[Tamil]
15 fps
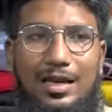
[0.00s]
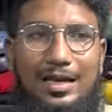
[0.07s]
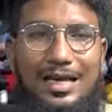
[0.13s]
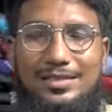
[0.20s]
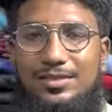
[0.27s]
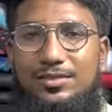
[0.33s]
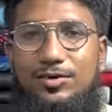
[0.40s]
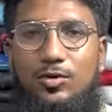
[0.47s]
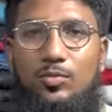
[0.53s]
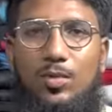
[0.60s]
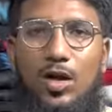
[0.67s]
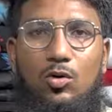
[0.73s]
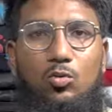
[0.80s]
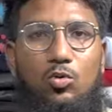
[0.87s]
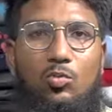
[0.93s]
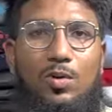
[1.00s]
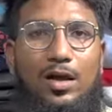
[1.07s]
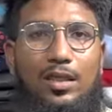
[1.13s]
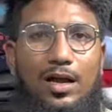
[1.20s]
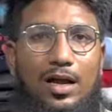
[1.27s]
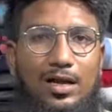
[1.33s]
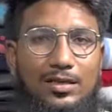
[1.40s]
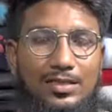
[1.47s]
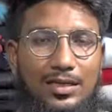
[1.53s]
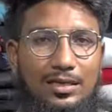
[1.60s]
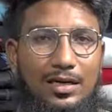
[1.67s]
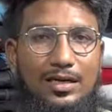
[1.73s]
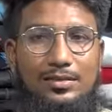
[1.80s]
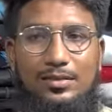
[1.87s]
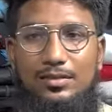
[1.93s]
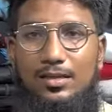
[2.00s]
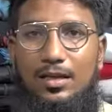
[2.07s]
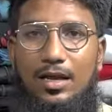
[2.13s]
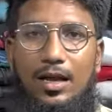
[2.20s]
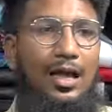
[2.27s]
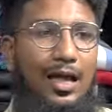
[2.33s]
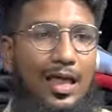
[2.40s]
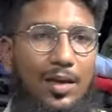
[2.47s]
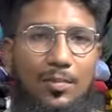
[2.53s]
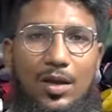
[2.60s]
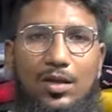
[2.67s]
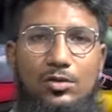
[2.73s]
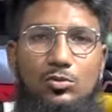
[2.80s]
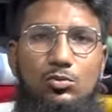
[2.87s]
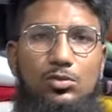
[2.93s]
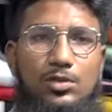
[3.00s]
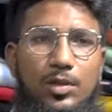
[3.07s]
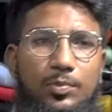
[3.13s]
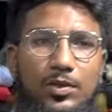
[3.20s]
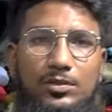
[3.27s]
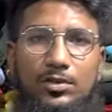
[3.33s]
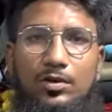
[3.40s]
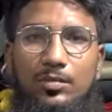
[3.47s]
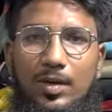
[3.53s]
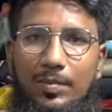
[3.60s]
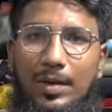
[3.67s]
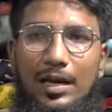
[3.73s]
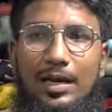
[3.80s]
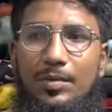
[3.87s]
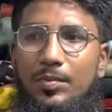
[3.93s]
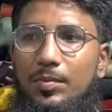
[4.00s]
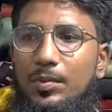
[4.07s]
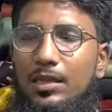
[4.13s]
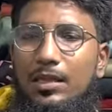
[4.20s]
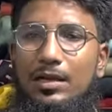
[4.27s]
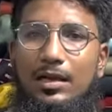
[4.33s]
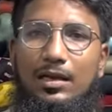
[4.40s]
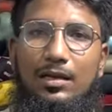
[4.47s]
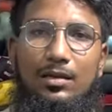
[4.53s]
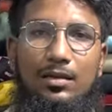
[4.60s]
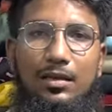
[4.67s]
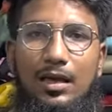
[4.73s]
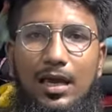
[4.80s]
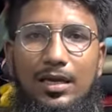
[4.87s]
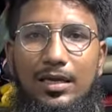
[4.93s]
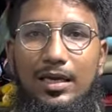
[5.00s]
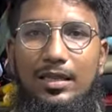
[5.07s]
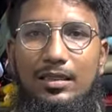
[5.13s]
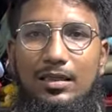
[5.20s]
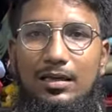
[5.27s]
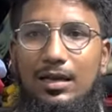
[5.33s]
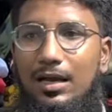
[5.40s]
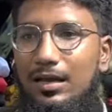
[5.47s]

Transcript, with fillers: கிளாஸஸ் வேணுமா நூறுபா தான் சன் கிளாஸஸ்லாம் அதே மாதிரி ஷூ ஸ்லிப்பர்ஸ் வேணுமா மேல நம்ம பிரதர் கடை இருக்குது அங்கேயே எடுத்துக்கலாம்